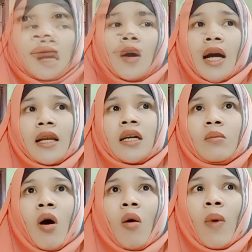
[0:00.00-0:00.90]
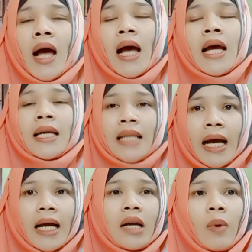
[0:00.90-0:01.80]
ขันถึงบอกว่าถ้า
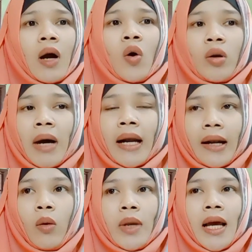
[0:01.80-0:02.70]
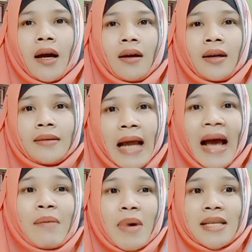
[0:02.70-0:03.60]
เกิดว่าคนบ้านเราเนี่ยได้
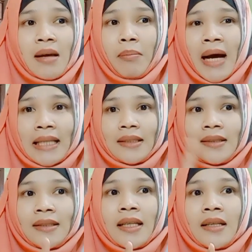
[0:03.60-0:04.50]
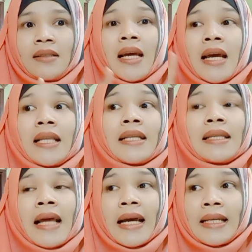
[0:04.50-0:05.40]
มาสัมผัสจริง ๆ
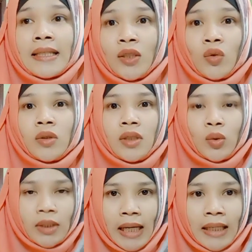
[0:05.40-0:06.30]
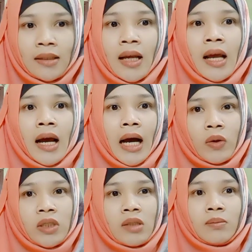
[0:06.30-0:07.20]
ในจุดจุดนั้น เขา
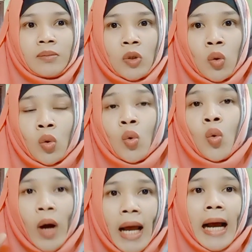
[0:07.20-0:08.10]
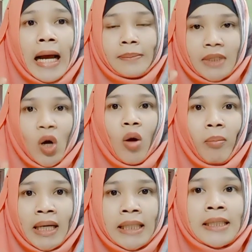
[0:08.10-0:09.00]
จะรู้ว่าคำตอบ
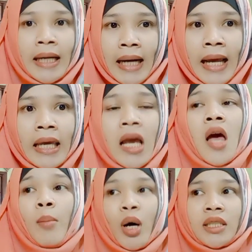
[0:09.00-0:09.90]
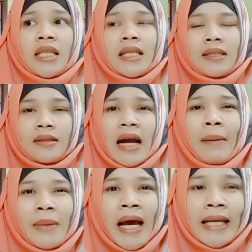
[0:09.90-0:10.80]
มันคืออะไร เพราะฉะนั้นตราบ
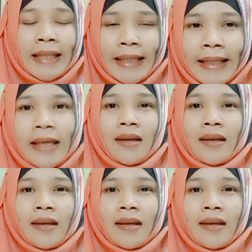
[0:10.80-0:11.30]
ใดที่